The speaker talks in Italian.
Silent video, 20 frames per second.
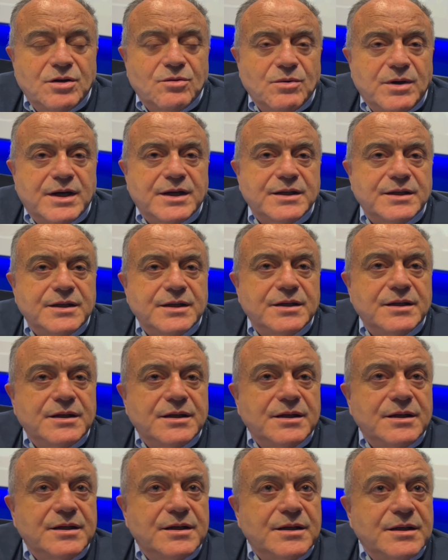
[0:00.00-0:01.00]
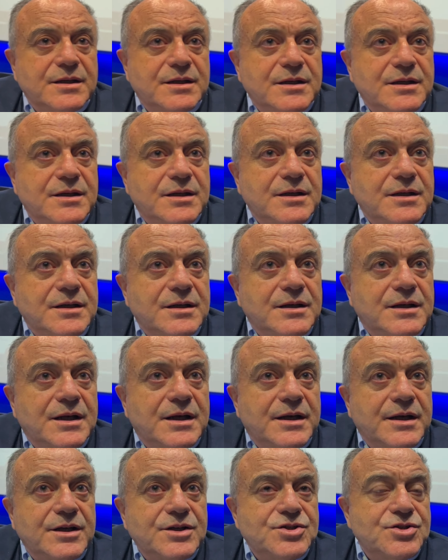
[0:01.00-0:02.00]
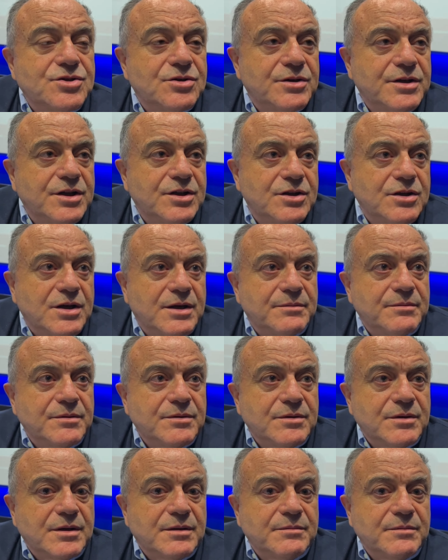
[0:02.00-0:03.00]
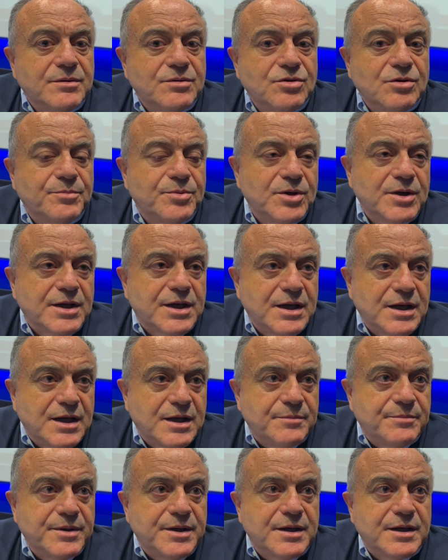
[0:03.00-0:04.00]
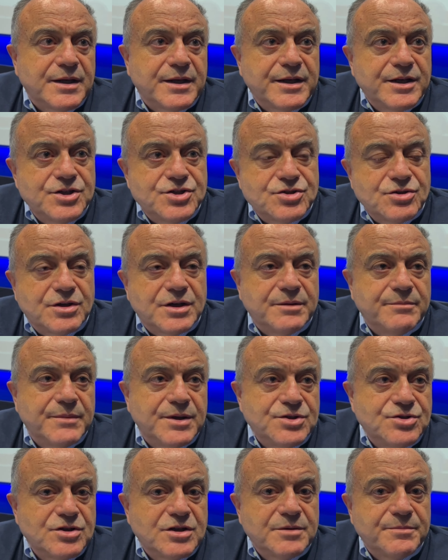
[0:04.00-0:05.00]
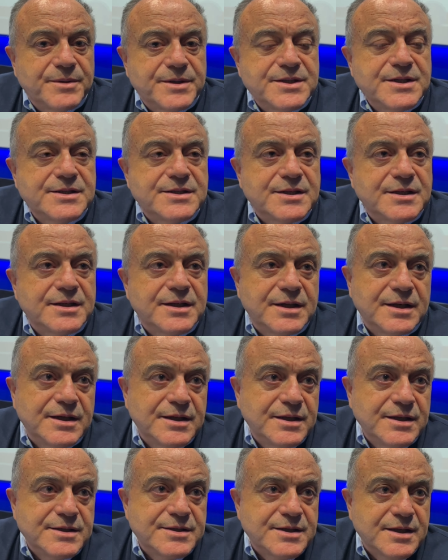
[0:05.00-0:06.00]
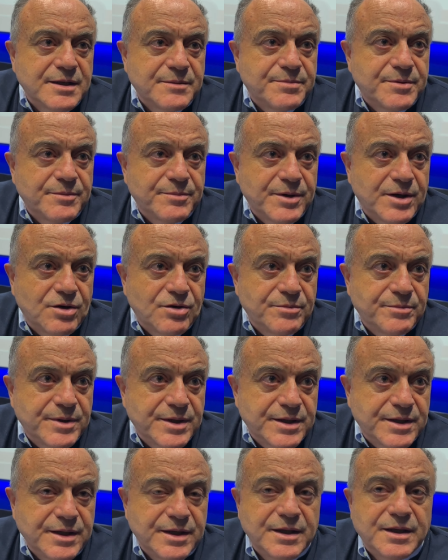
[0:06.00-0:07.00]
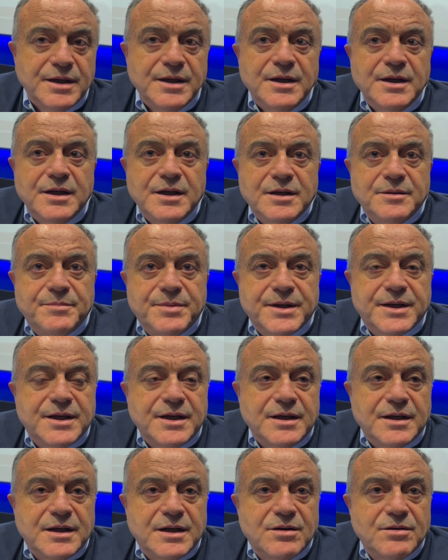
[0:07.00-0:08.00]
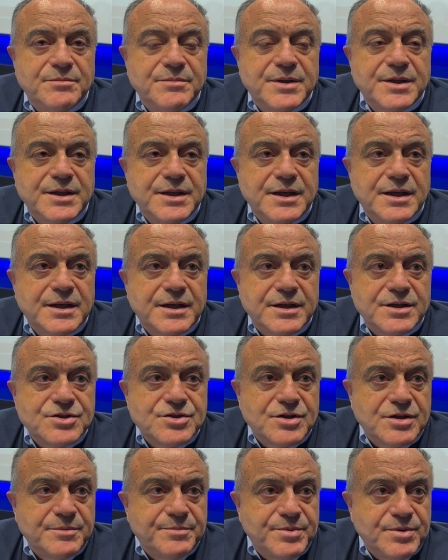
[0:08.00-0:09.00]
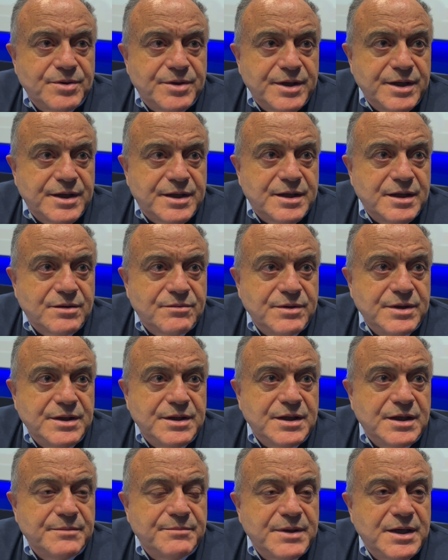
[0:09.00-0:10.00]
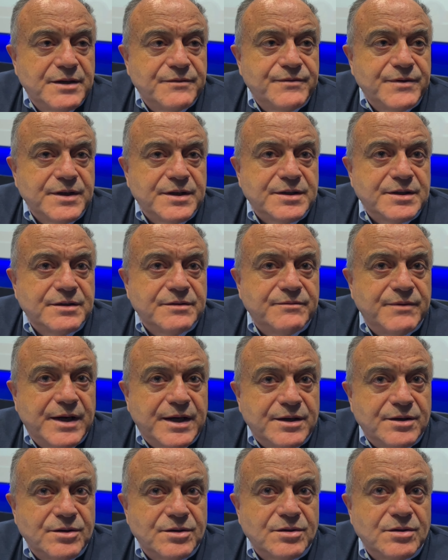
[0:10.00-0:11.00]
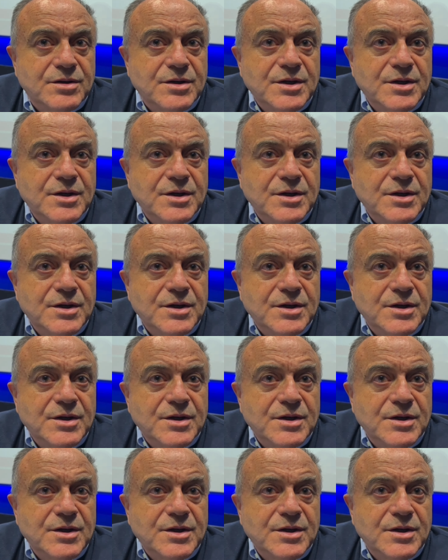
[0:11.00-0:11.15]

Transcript: guardi, eh, la regione, eh, eh, dopo la Calabria, la regione a maggiore presenza andranghetistica è proprio la Lombardia, perché la Lombardia è la regione più ricca, quindi le mafie vanno